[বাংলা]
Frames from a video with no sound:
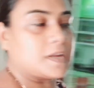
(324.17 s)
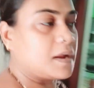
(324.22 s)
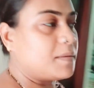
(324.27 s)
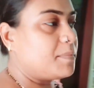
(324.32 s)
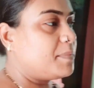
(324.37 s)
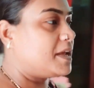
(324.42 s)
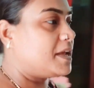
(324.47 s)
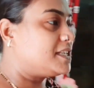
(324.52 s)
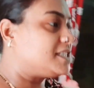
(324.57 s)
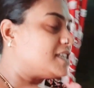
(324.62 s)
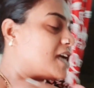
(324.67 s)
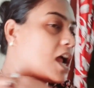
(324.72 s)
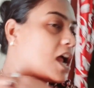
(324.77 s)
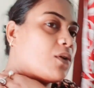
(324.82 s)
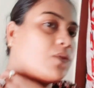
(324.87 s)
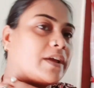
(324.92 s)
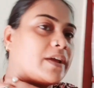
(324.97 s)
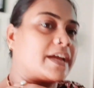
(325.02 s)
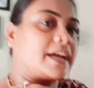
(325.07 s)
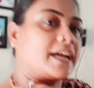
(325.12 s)
আর মেয়ে চান
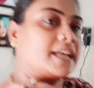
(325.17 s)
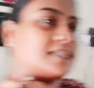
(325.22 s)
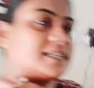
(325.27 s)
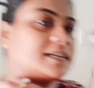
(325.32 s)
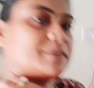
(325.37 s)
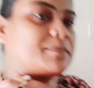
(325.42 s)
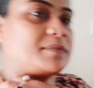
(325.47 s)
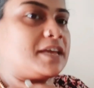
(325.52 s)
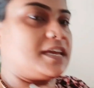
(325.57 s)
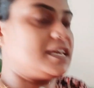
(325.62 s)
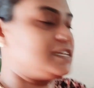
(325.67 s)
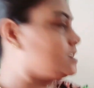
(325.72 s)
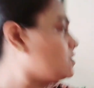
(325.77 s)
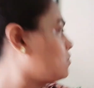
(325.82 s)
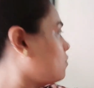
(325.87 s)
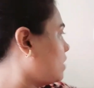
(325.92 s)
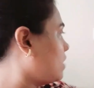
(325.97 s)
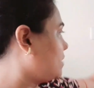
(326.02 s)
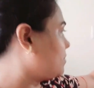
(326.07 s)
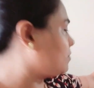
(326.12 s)
হয়ে গেছে মেয়ে এই যে
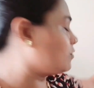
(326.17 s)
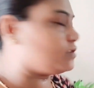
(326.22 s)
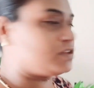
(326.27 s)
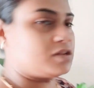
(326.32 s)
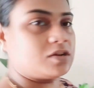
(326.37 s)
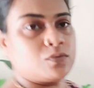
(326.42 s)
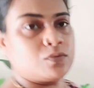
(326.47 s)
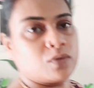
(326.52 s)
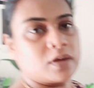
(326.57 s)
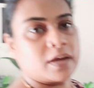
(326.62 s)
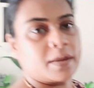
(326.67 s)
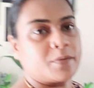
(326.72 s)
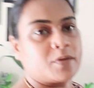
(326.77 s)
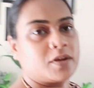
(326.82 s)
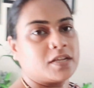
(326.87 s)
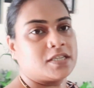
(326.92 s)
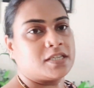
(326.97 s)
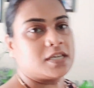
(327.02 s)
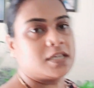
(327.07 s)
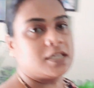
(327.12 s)
ঘরের মধ্যে ডুবে
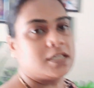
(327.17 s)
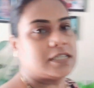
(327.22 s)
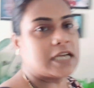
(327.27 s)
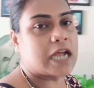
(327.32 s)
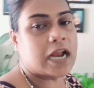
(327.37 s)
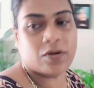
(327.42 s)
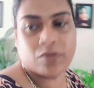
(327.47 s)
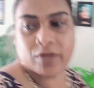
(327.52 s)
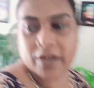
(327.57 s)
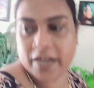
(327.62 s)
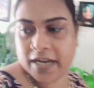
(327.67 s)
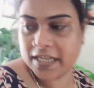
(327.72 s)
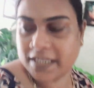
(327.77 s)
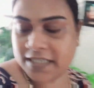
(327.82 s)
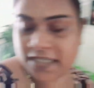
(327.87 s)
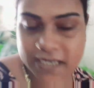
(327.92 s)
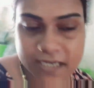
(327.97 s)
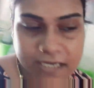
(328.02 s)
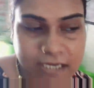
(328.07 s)
পড়েছে চান হয়ে গেছে